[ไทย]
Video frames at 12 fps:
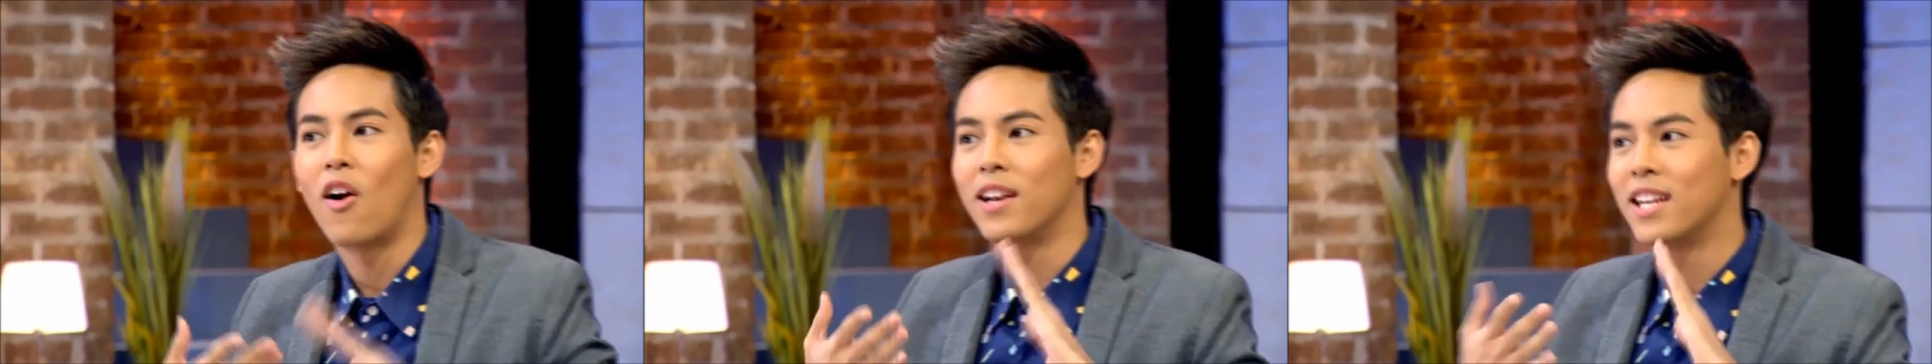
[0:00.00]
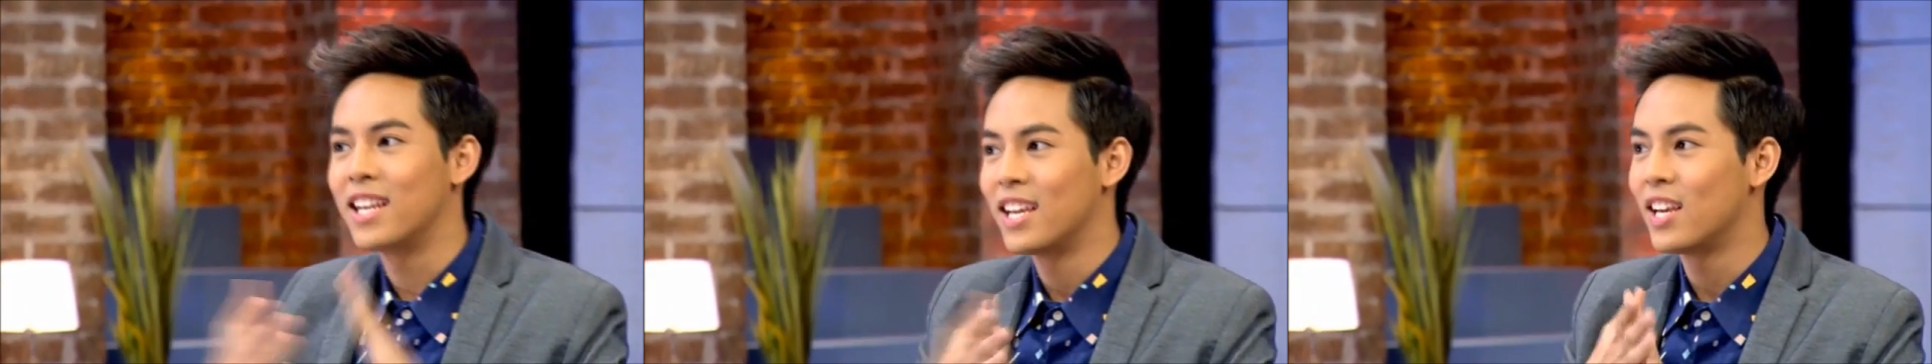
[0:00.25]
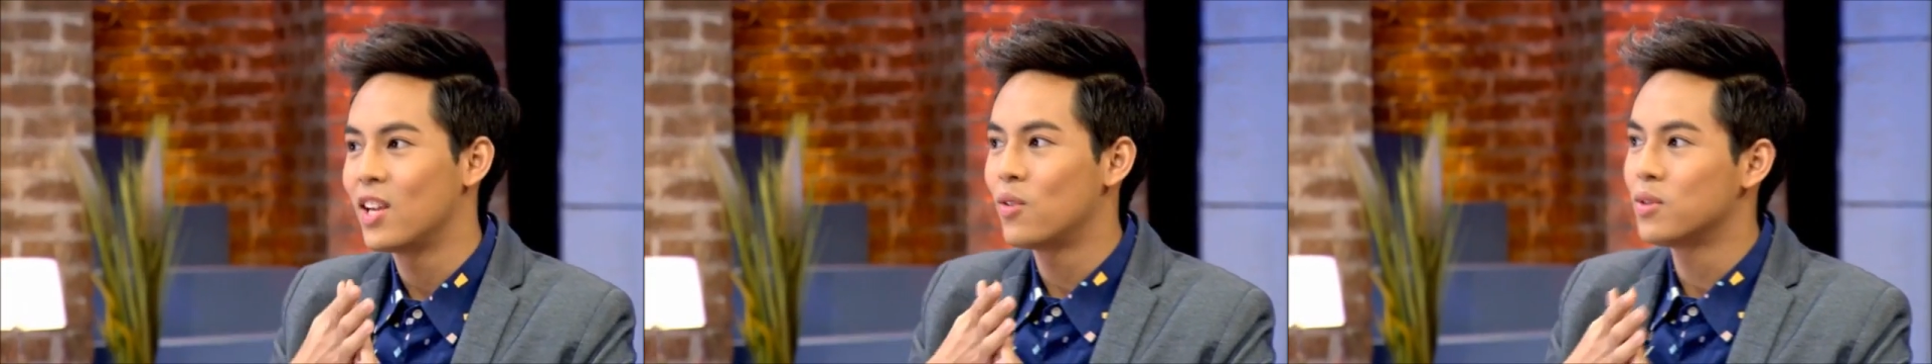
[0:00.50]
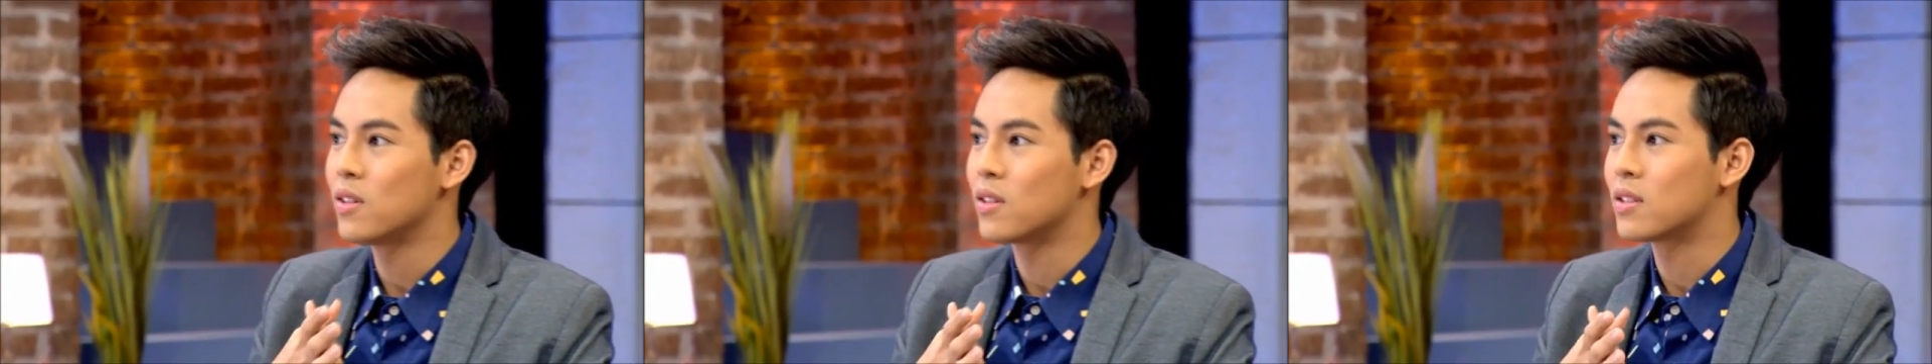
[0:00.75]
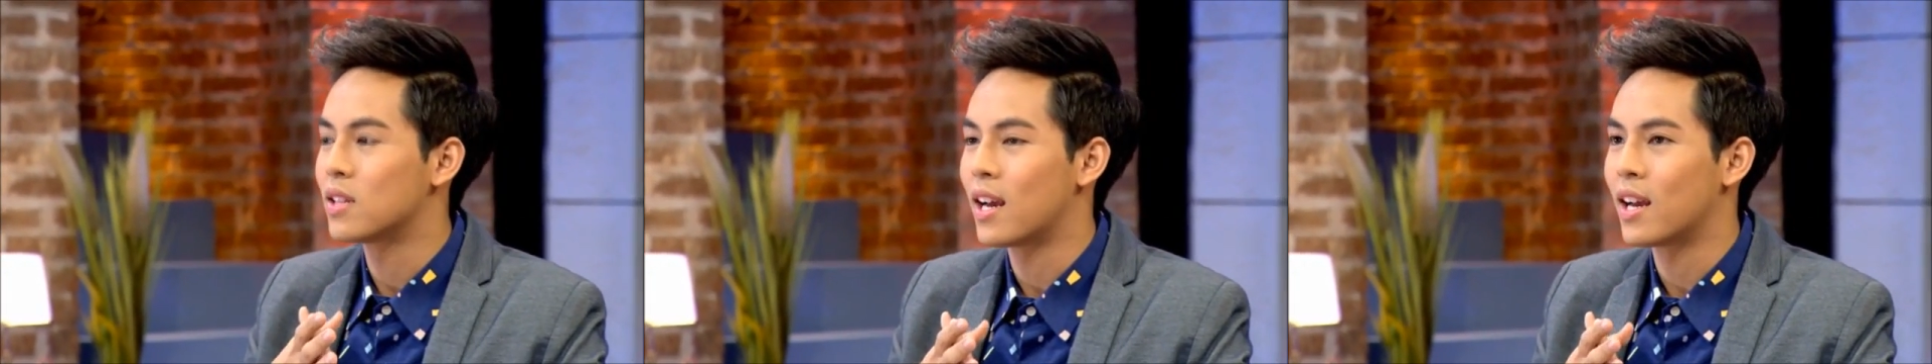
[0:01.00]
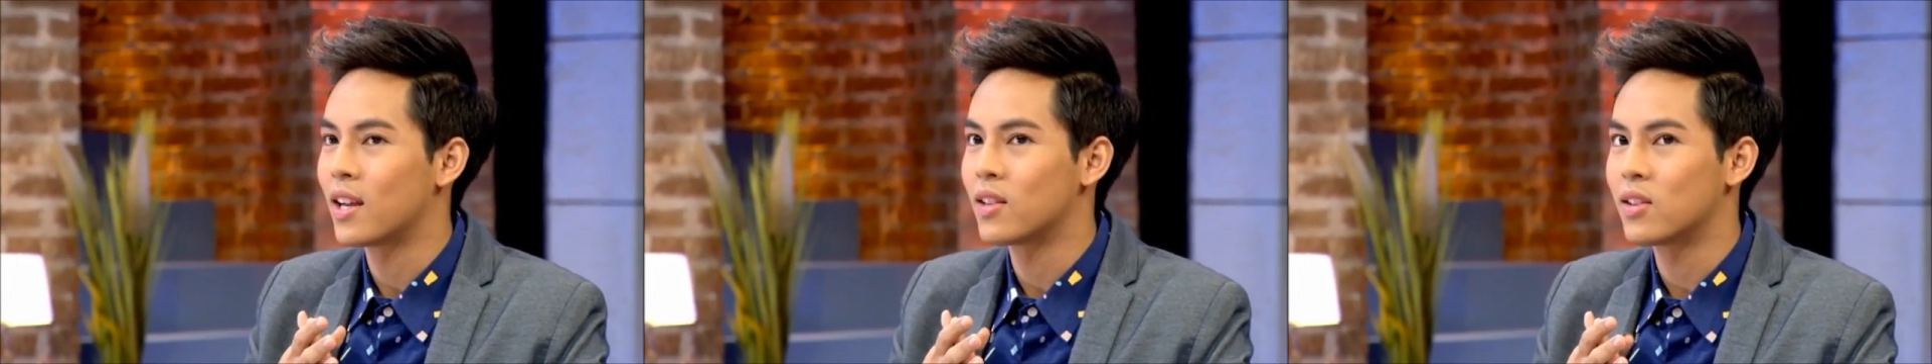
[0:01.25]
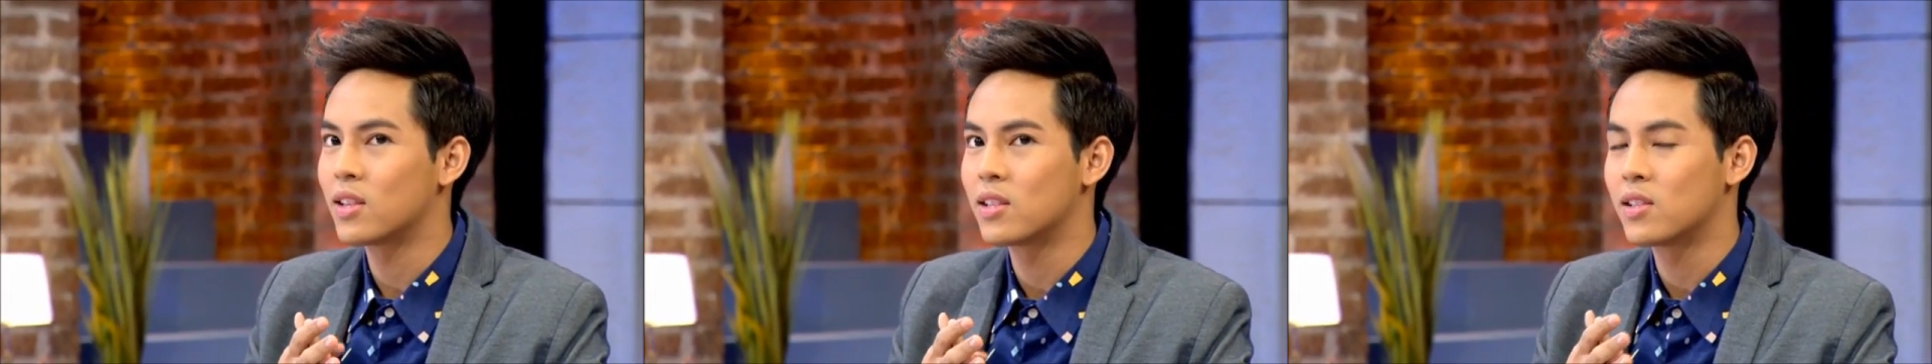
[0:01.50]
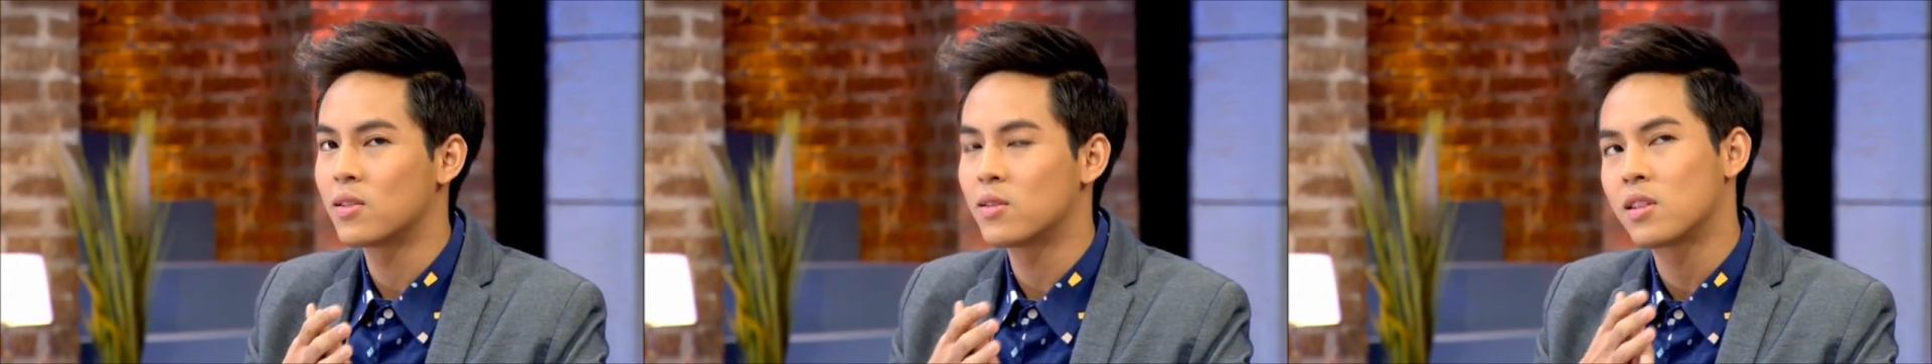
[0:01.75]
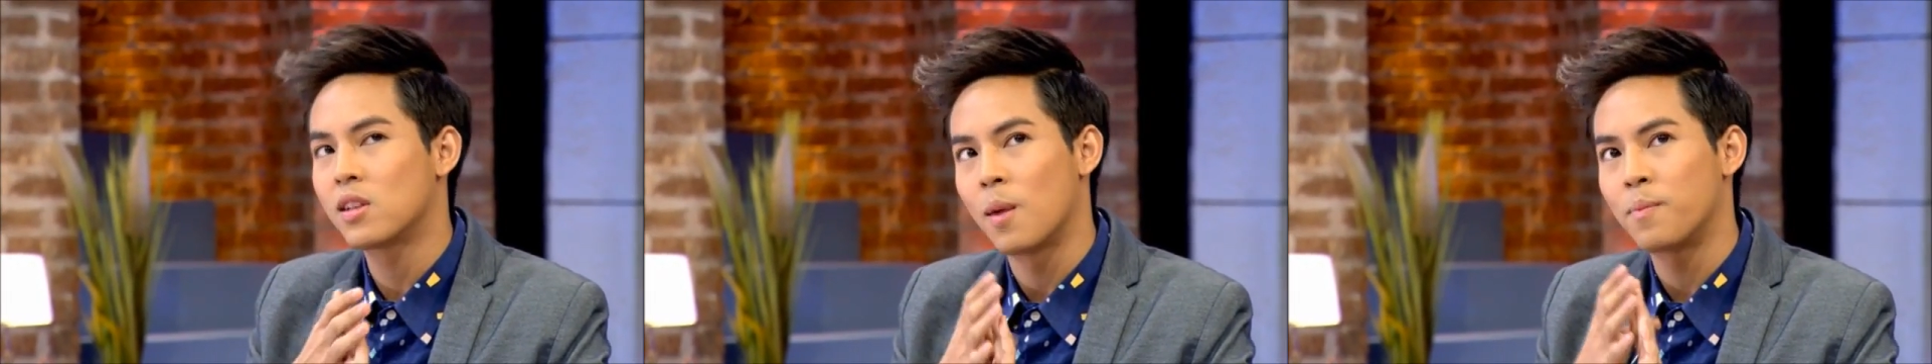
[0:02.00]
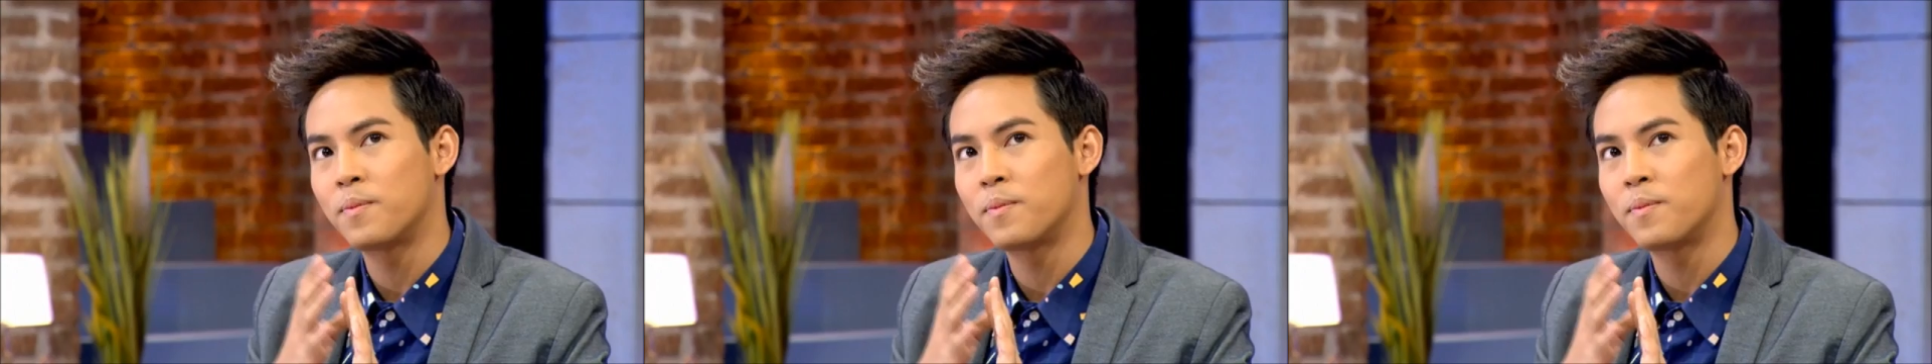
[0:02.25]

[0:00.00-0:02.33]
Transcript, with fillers: ตอนนี้รู้สึกจะเกือ